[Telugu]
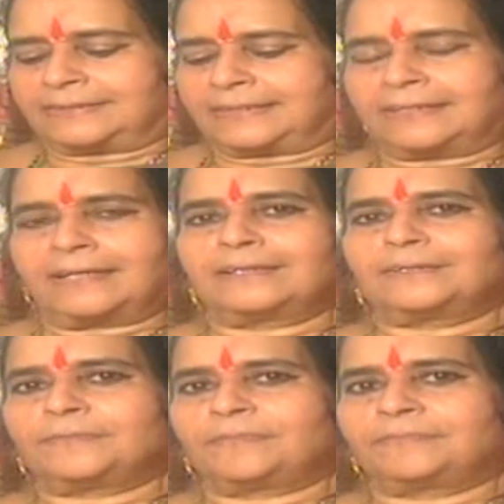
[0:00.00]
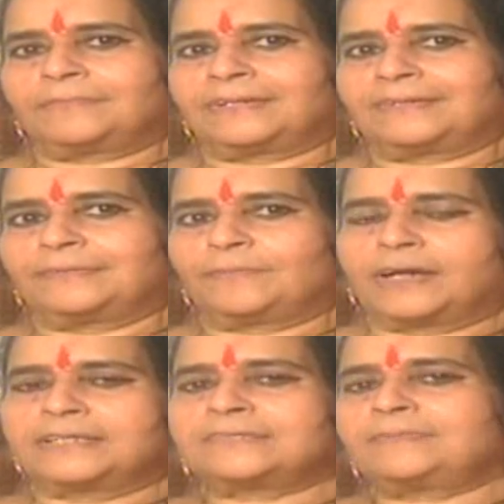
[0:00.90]
తెనాల్లో
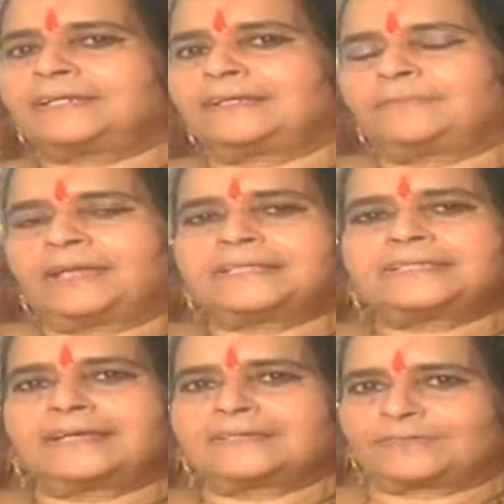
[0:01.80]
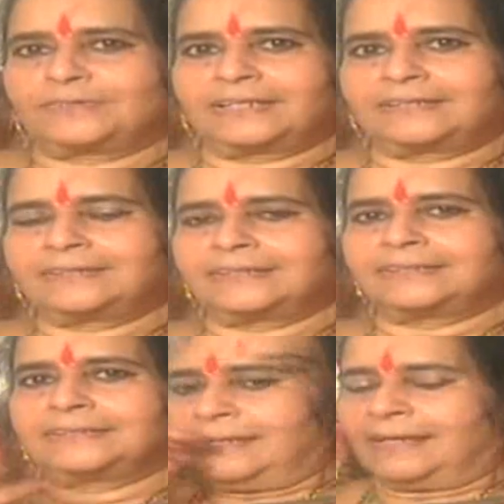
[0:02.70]
మారిస్పేట్ల బ్రాంచ్ హై స్కూల్ అని
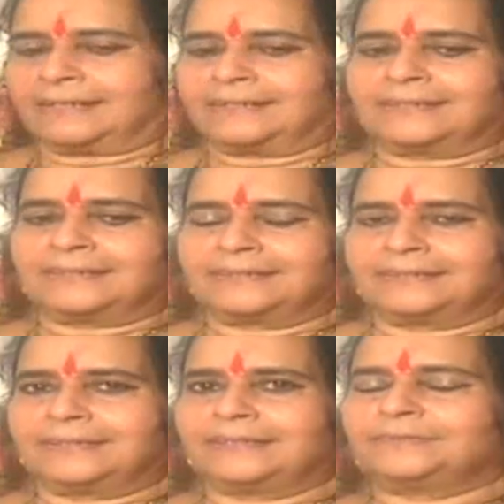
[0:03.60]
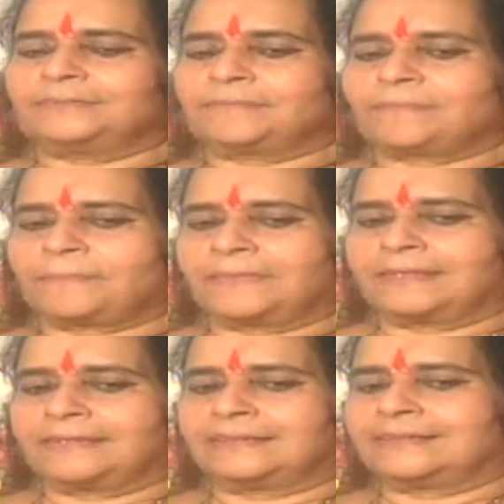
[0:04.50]
ఉంటుంది అక్కడ నేను
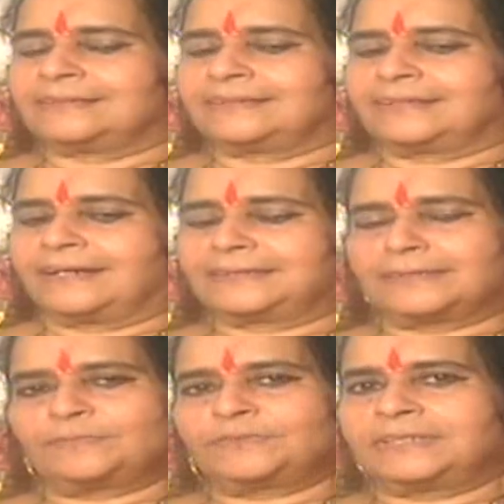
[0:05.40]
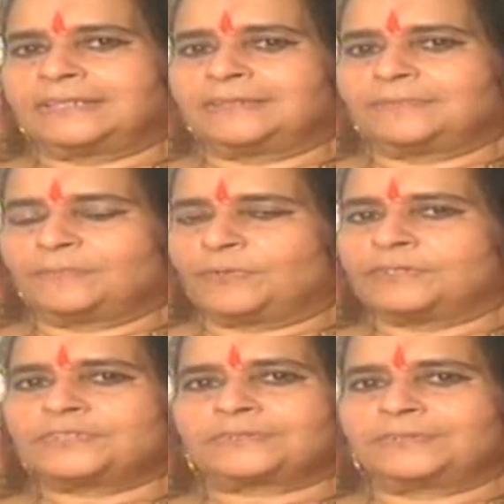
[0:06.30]
అంతకుముందే
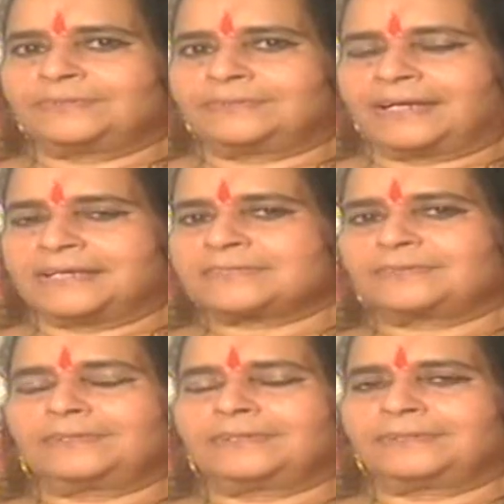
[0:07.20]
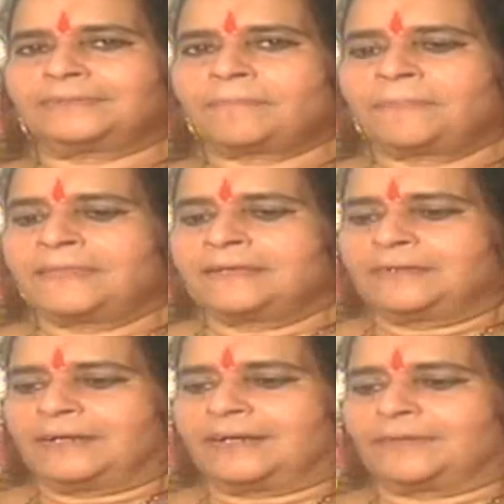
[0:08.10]
బోర్డ్ స్కూల్ హై స్కూల్లో
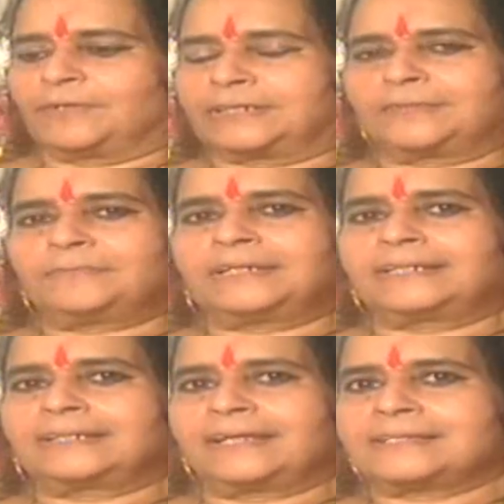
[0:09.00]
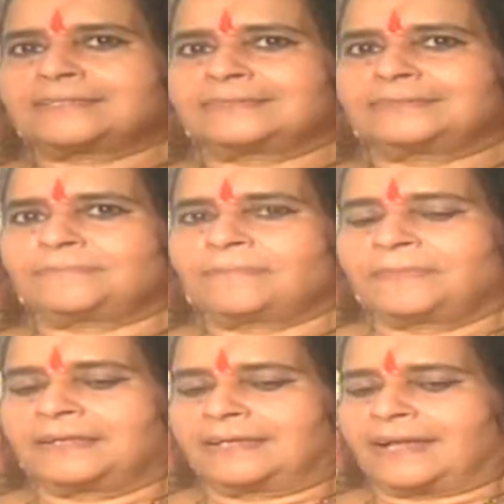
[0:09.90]
మొట్టమొదటి క్లాసు
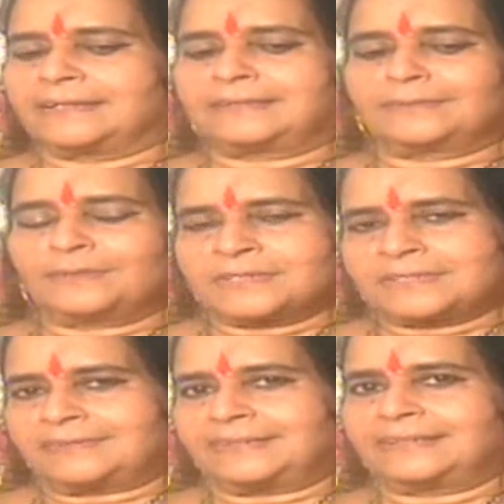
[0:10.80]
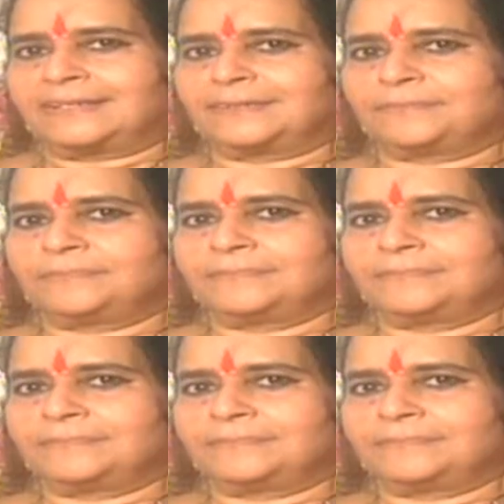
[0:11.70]
రాయటం కోసమని నన్ను